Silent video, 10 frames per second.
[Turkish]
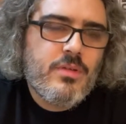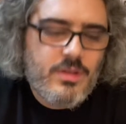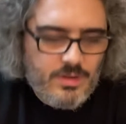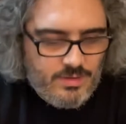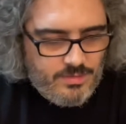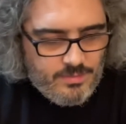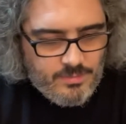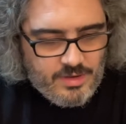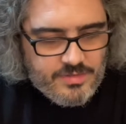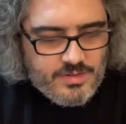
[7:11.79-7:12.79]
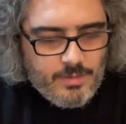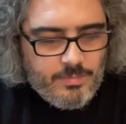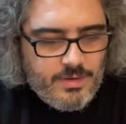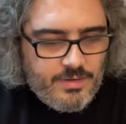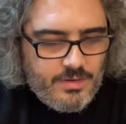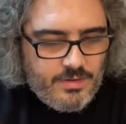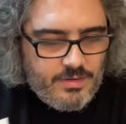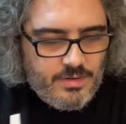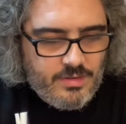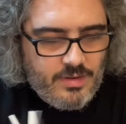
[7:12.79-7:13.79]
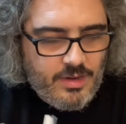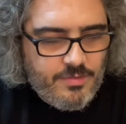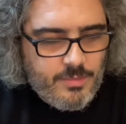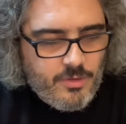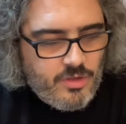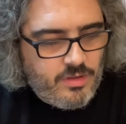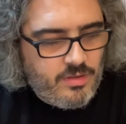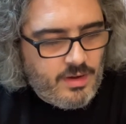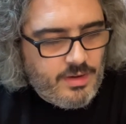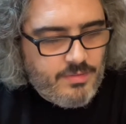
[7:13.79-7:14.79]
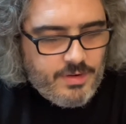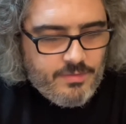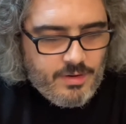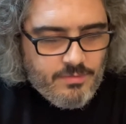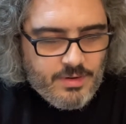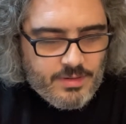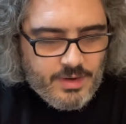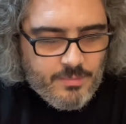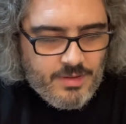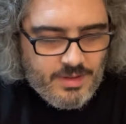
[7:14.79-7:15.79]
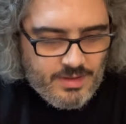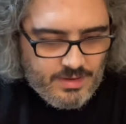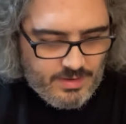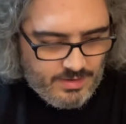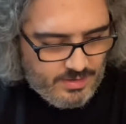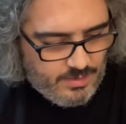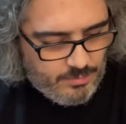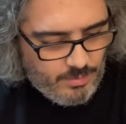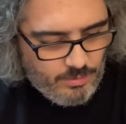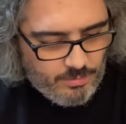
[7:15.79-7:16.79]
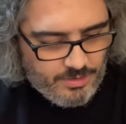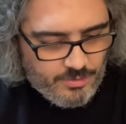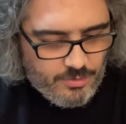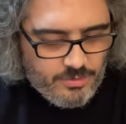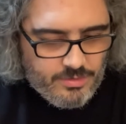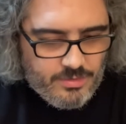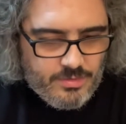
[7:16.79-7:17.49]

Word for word: Ee, bazı kitaplarını, telifini başka yayın evlerine falan verdiler ama bilmiyorum bana çok e,